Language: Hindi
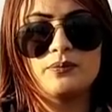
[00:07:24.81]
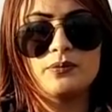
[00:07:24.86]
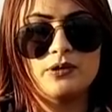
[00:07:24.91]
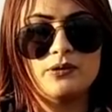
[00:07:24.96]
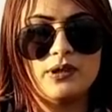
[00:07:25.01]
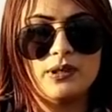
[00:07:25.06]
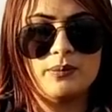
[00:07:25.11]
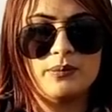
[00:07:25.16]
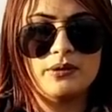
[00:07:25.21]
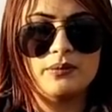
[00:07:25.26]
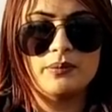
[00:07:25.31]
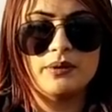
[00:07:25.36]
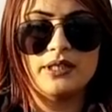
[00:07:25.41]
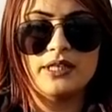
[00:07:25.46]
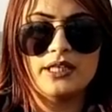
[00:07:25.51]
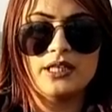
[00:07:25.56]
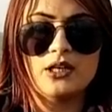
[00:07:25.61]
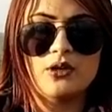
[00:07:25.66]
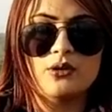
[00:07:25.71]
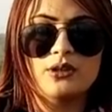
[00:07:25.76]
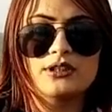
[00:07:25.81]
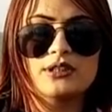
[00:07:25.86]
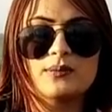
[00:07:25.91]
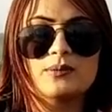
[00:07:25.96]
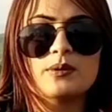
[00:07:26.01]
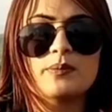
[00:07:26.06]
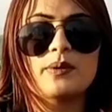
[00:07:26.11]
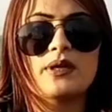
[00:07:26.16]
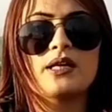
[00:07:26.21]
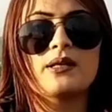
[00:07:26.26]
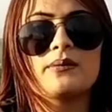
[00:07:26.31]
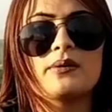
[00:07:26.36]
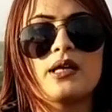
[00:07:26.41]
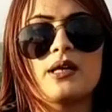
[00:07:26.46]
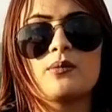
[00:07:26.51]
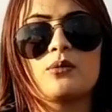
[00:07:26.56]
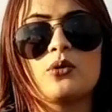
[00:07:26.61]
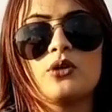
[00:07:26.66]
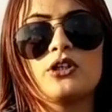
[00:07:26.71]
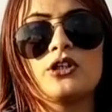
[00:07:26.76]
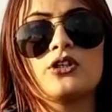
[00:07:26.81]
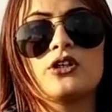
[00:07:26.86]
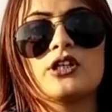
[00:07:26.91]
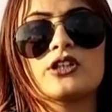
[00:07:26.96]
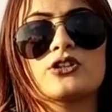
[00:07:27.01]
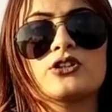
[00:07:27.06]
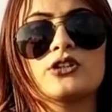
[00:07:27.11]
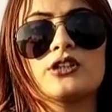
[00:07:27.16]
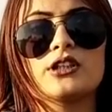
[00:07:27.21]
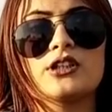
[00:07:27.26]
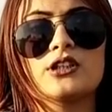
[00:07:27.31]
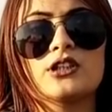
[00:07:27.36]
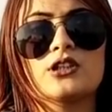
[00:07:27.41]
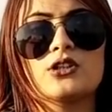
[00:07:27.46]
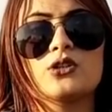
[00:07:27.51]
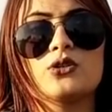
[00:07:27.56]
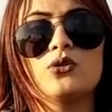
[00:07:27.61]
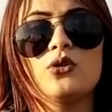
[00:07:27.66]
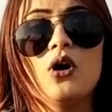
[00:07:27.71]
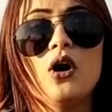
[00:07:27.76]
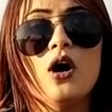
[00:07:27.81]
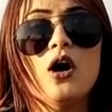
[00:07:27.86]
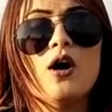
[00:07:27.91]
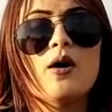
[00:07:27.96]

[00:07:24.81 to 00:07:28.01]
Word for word: डेवलपमेंट पे नहीं आऊँगी सबसे पहले मैं आपको इंट्रोडक्शन दे देती हूँ